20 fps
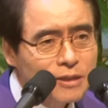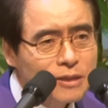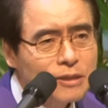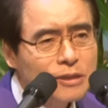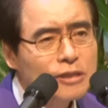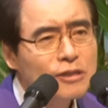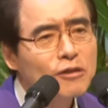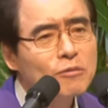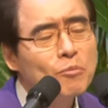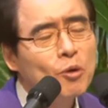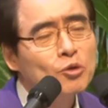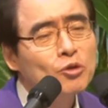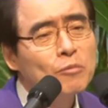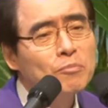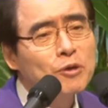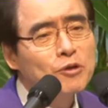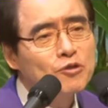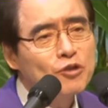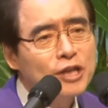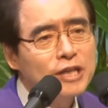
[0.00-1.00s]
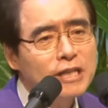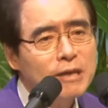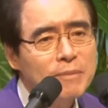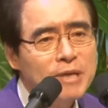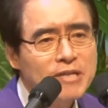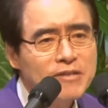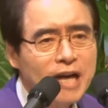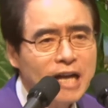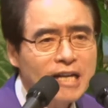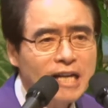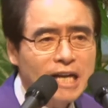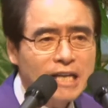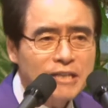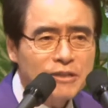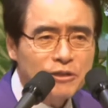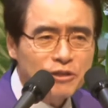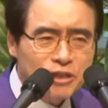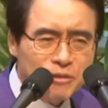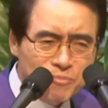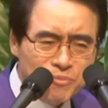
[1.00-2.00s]
이걸 못 덮어주게 되면 살아가기
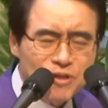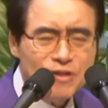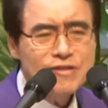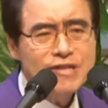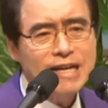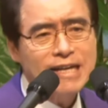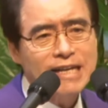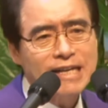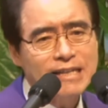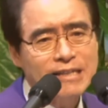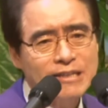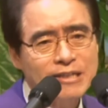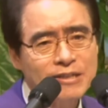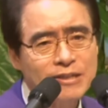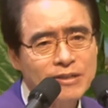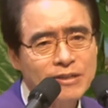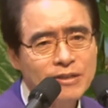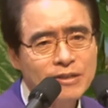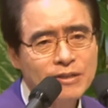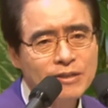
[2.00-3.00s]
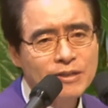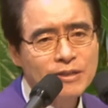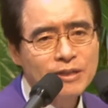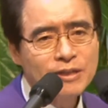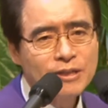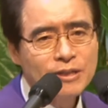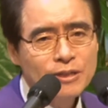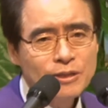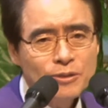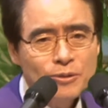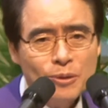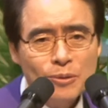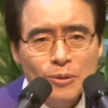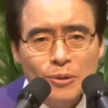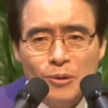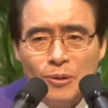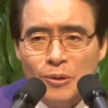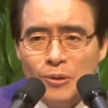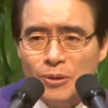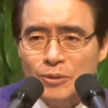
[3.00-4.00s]
힘들잖아요.
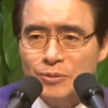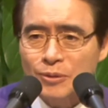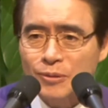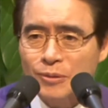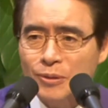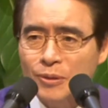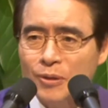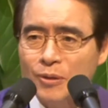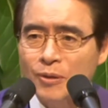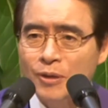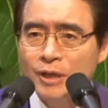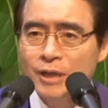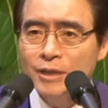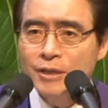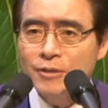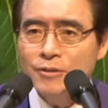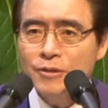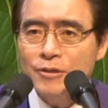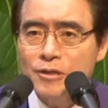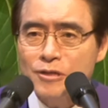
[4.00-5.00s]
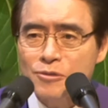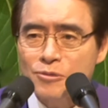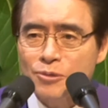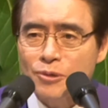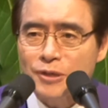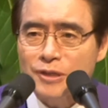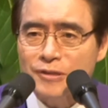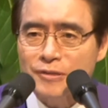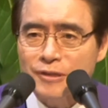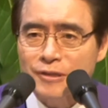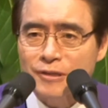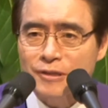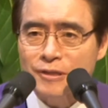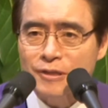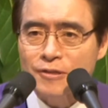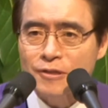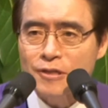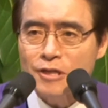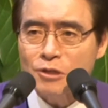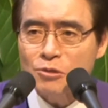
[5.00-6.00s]
서로 서로 그리스도인들은
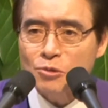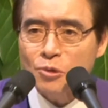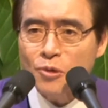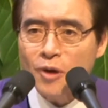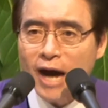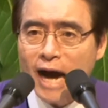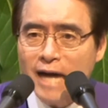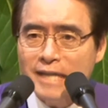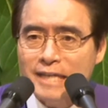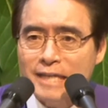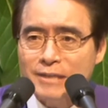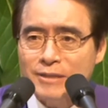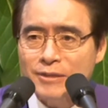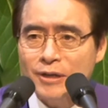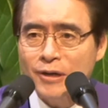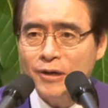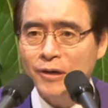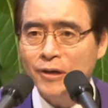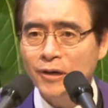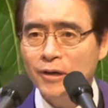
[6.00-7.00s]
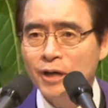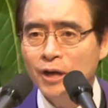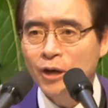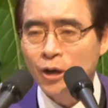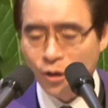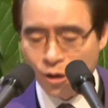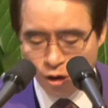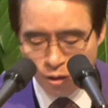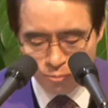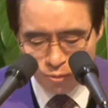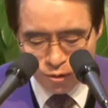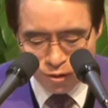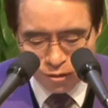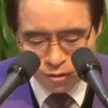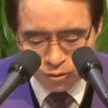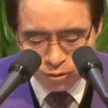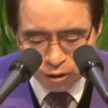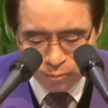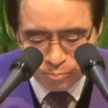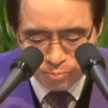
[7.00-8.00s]
그리스도 안에서
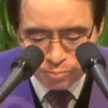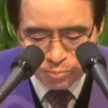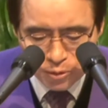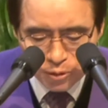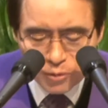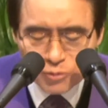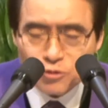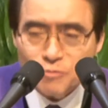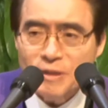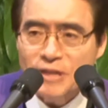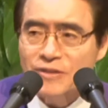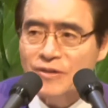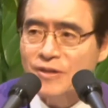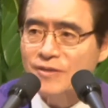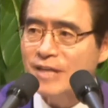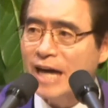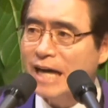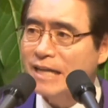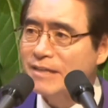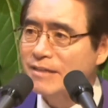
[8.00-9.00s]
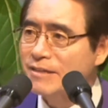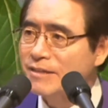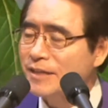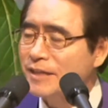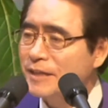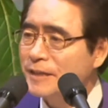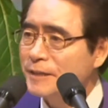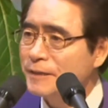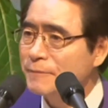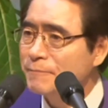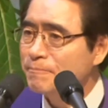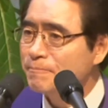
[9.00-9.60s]
허물을 덮어주면서 사는 거예요.